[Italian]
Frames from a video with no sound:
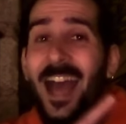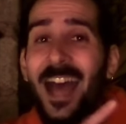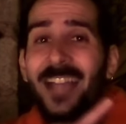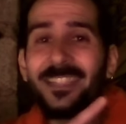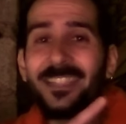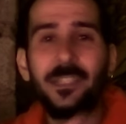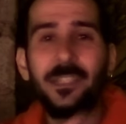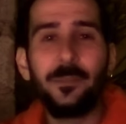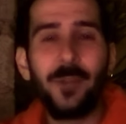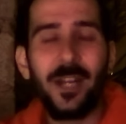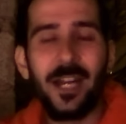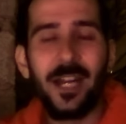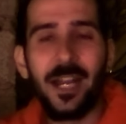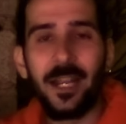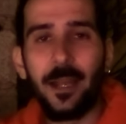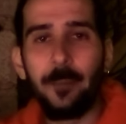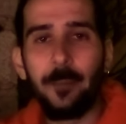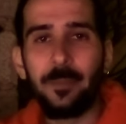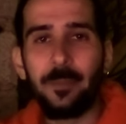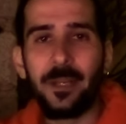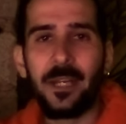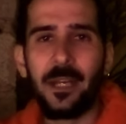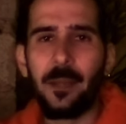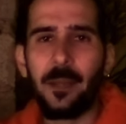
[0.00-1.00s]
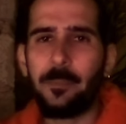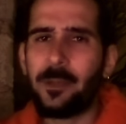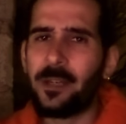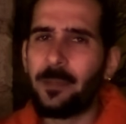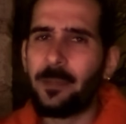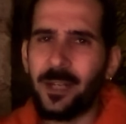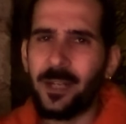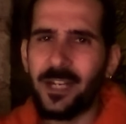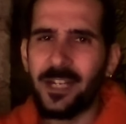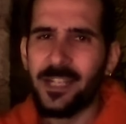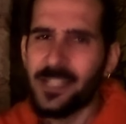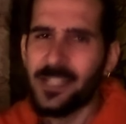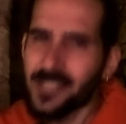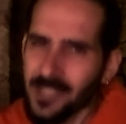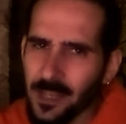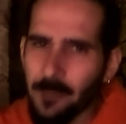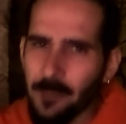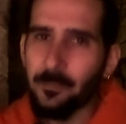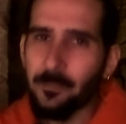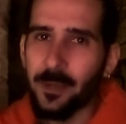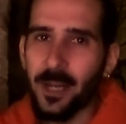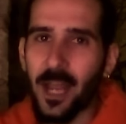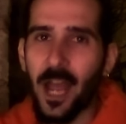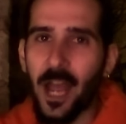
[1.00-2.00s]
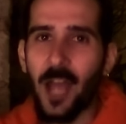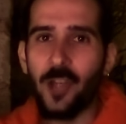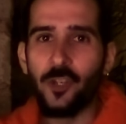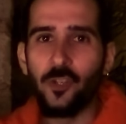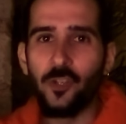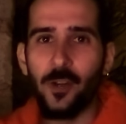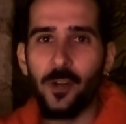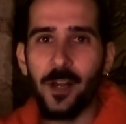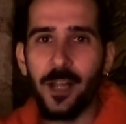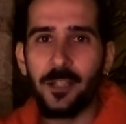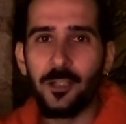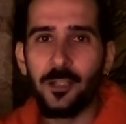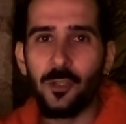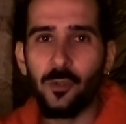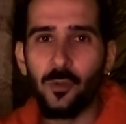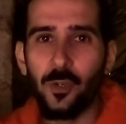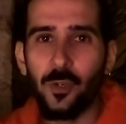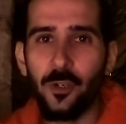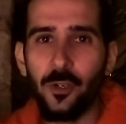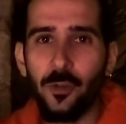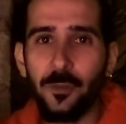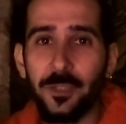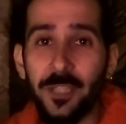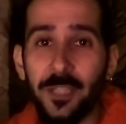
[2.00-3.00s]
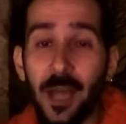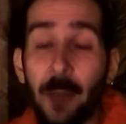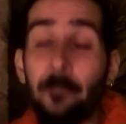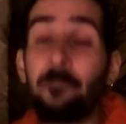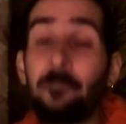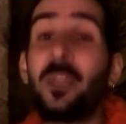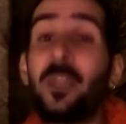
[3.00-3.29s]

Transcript: attivare la campanella per rimanere sempre aggiornati sulle novità.